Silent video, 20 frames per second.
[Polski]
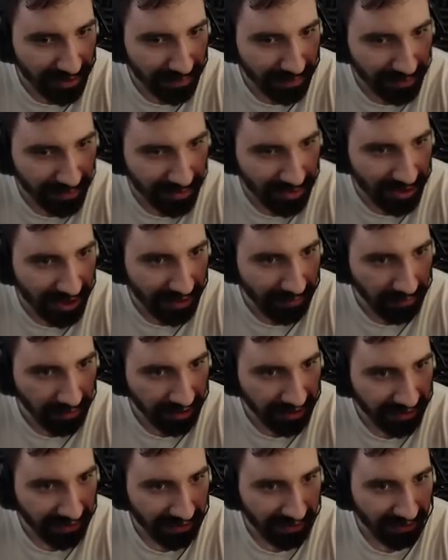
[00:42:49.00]
podziemi
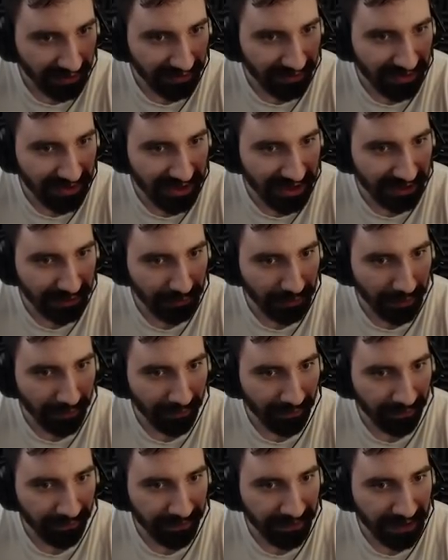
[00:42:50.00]
i zszedłem.
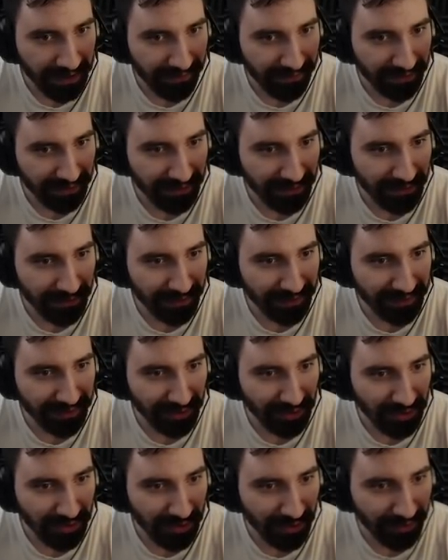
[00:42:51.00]
Nawet
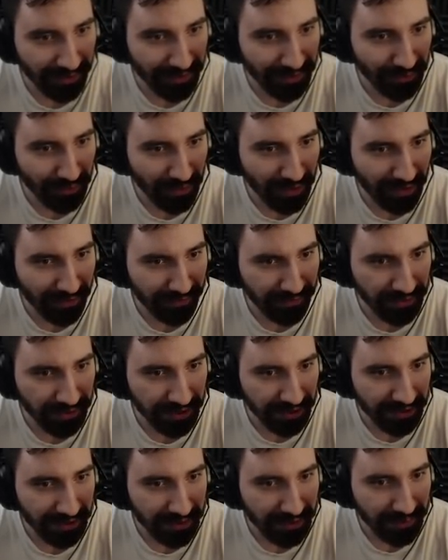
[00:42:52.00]
dosyć
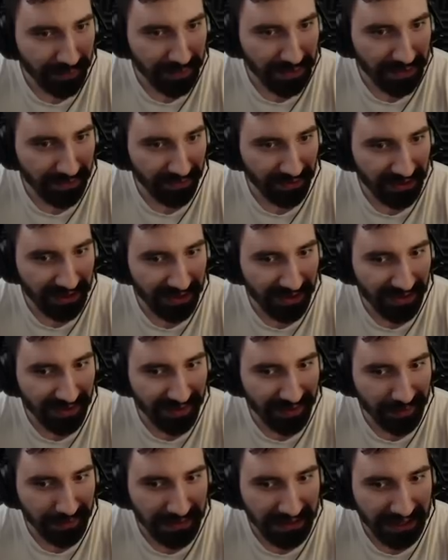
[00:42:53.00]
dosłownie. Przywitaj się
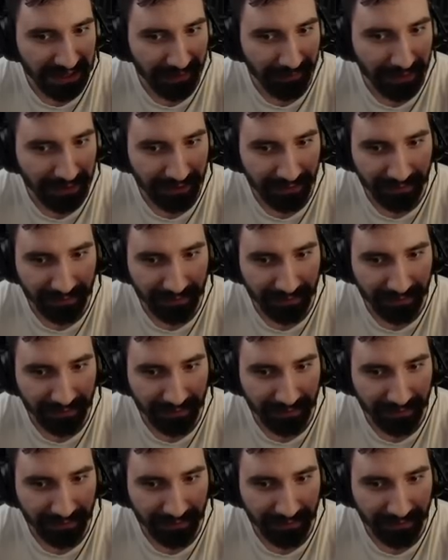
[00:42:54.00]
z Bilem.